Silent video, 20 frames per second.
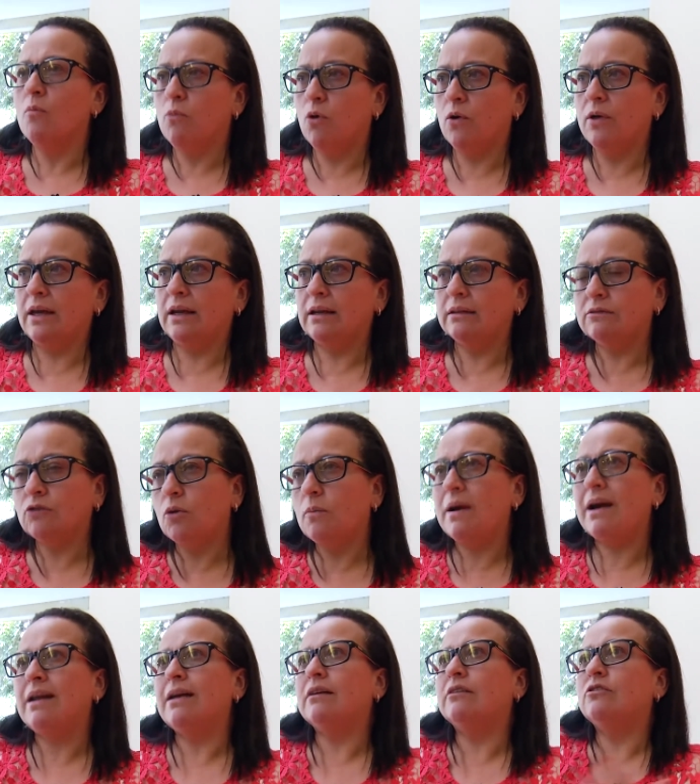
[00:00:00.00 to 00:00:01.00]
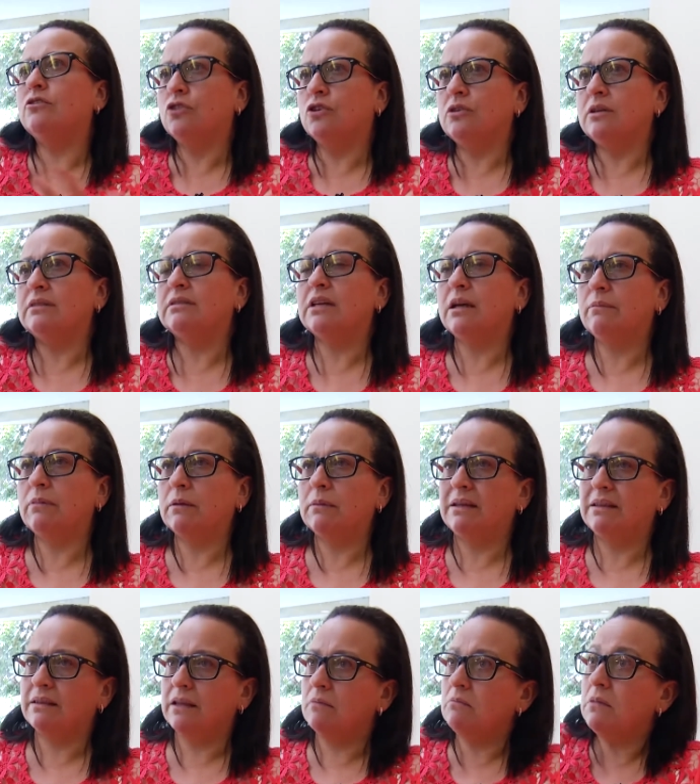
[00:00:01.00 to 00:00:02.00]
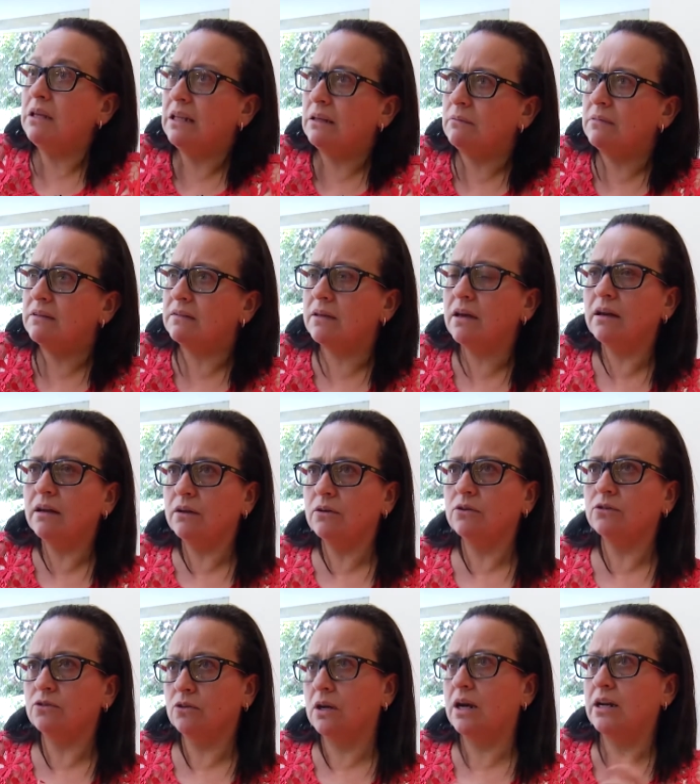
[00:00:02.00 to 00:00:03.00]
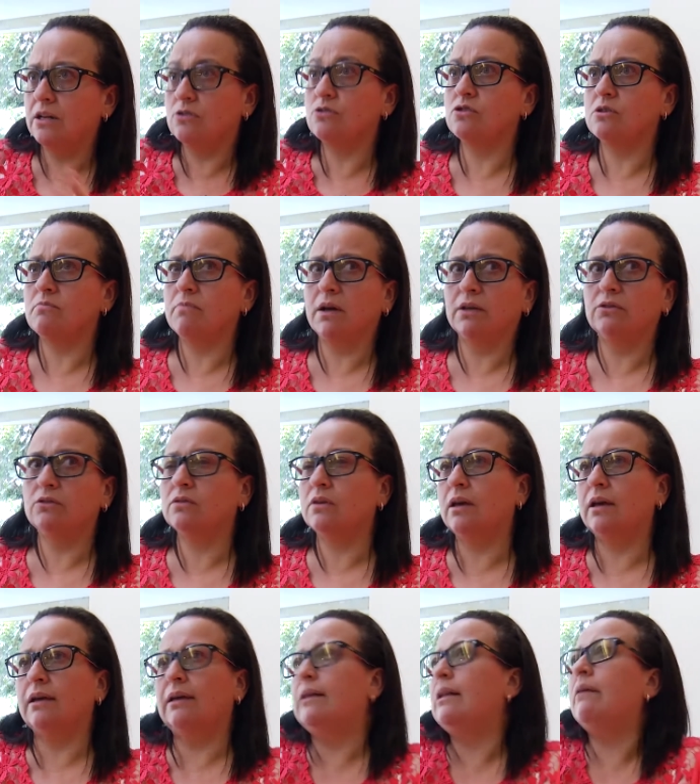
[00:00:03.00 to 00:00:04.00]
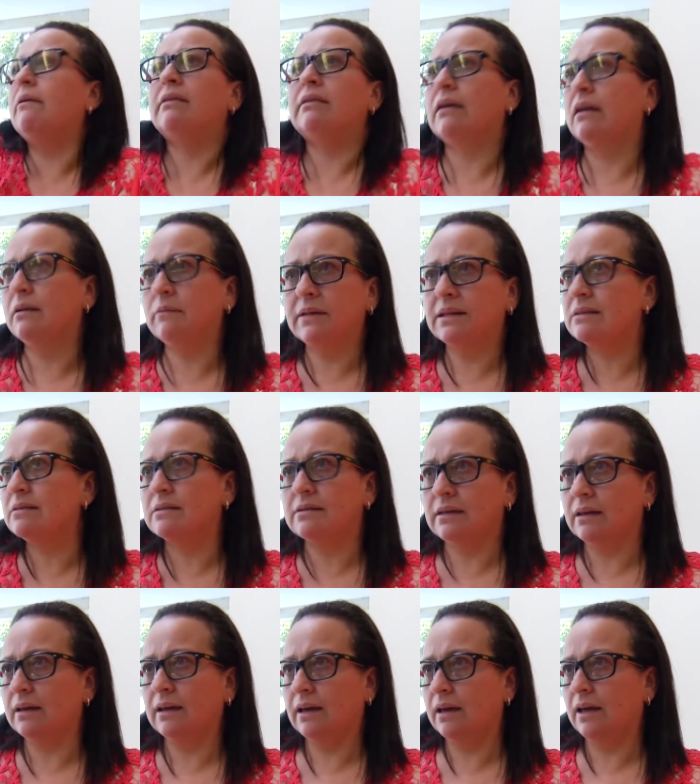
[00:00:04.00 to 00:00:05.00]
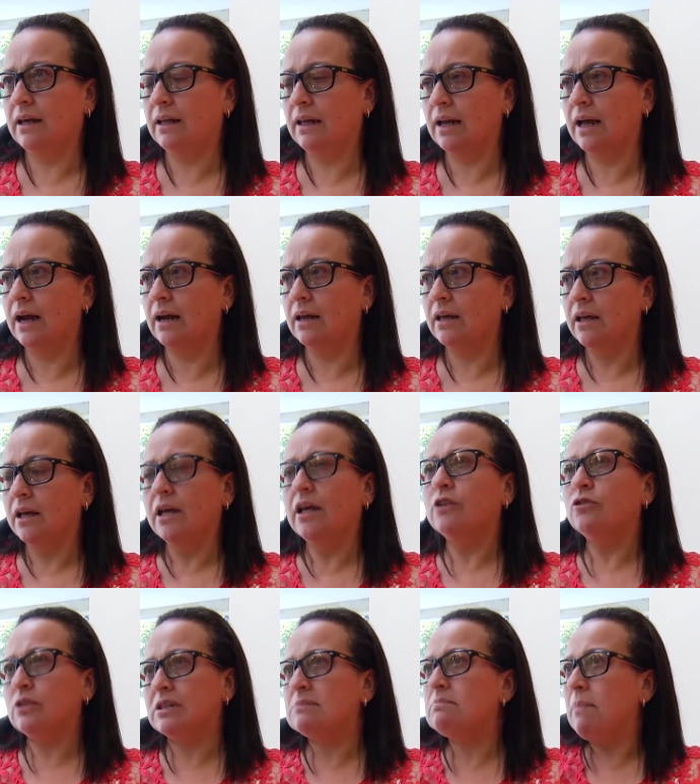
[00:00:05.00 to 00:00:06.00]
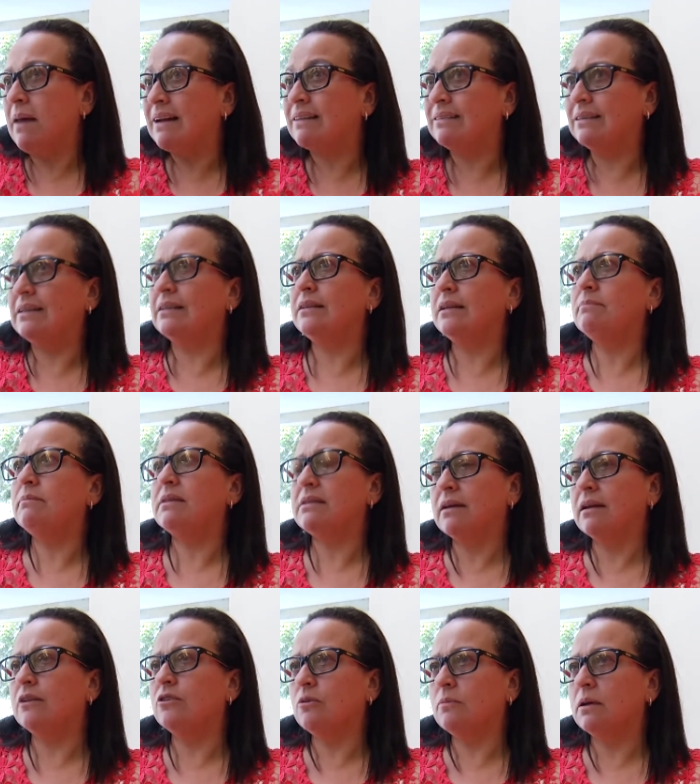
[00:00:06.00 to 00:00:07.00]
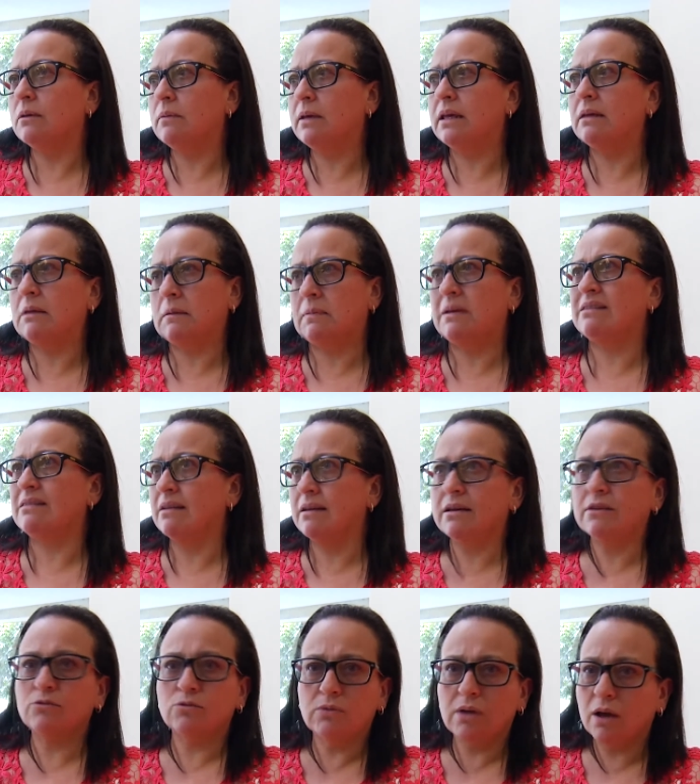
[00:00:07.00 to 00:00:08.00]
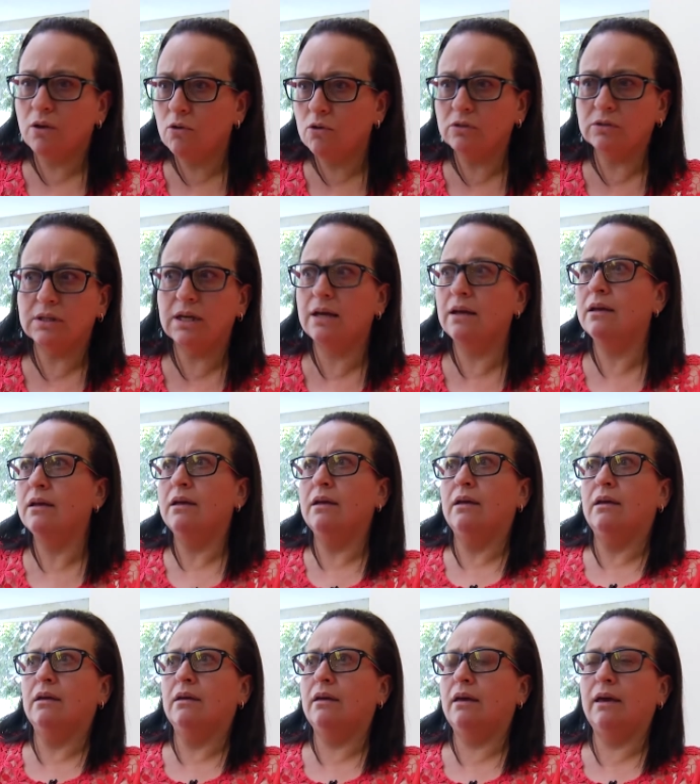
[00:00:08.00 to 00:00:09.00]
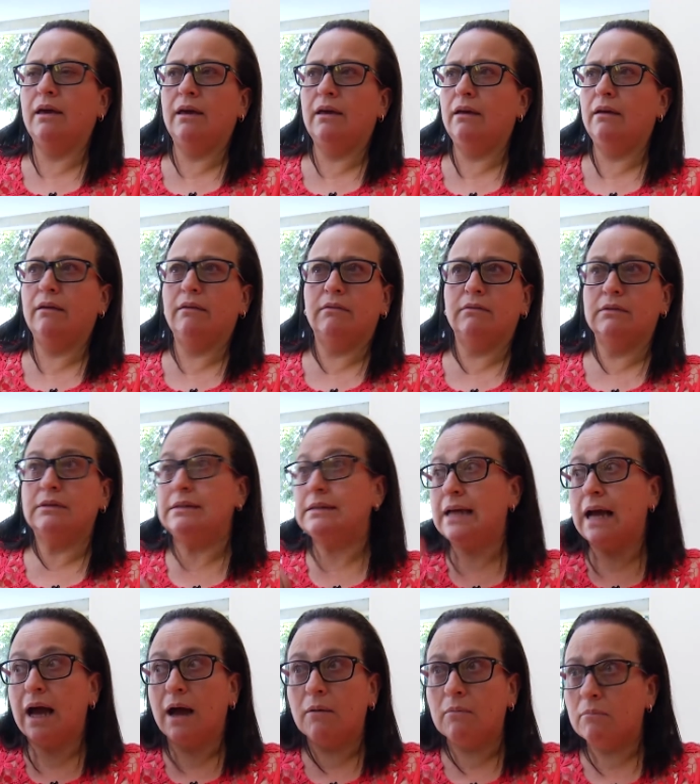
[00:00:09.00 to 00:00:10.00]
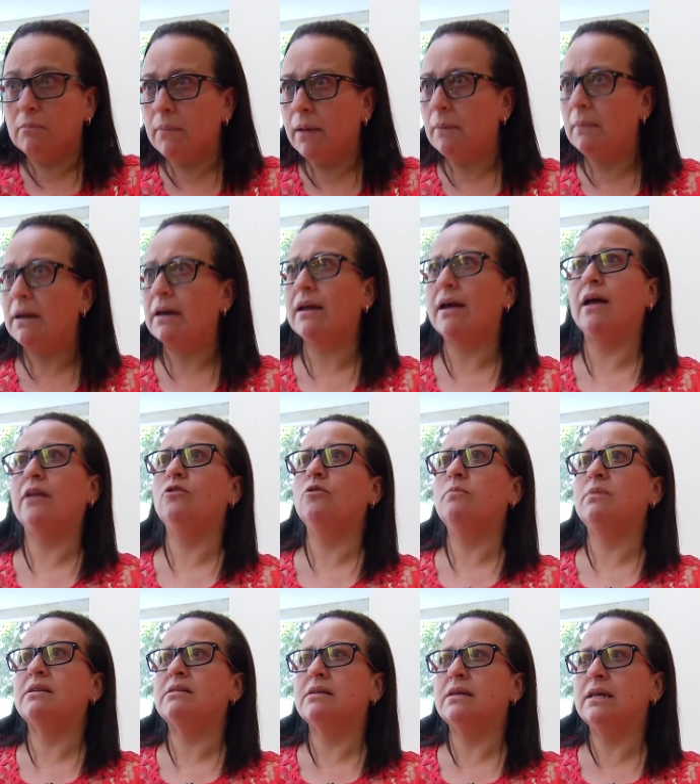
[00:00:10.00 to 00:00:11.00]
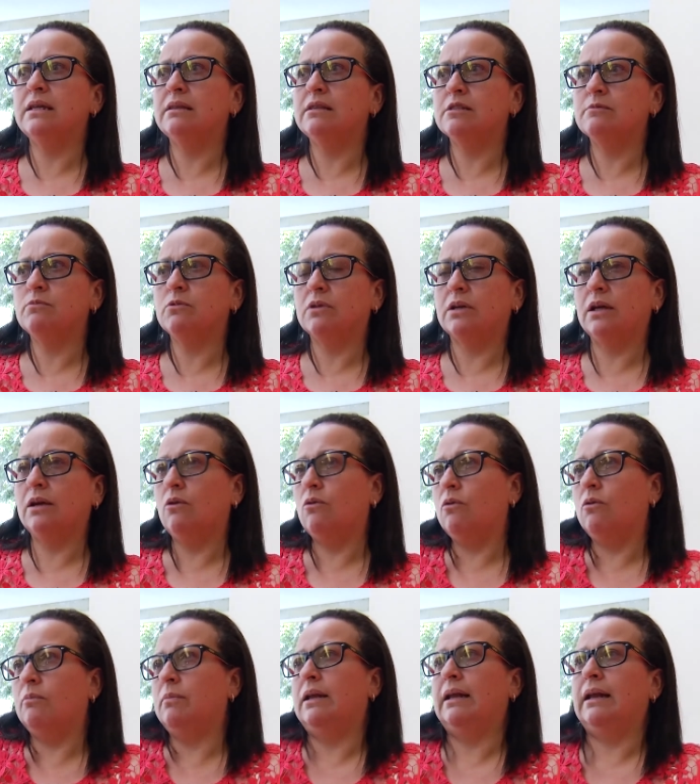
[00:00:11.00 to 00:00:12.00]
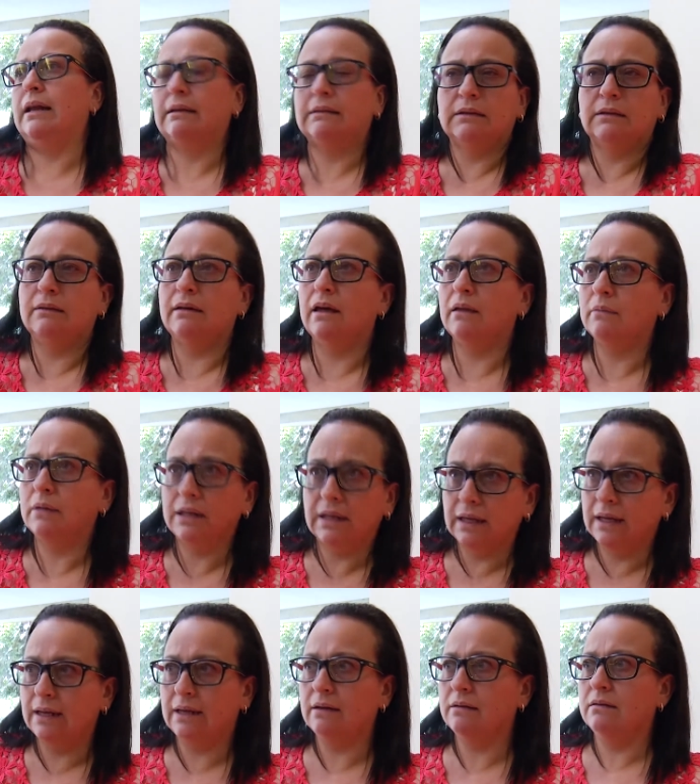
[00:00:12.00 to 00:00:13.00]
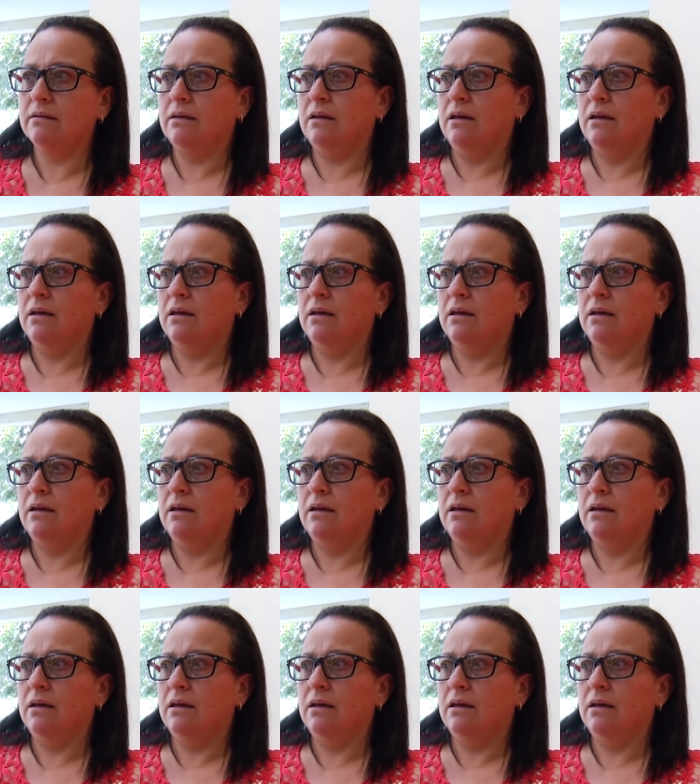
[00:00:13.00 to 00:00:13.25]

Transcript: poder tomar acciones que permitan minimizar y controlar esos impactos que inevitablemente se tienen que generar. Entonces, partir de empezar a tomar medidas me parece que es una cosa que ya va marcando precedentes porque, hombre, la actividad minera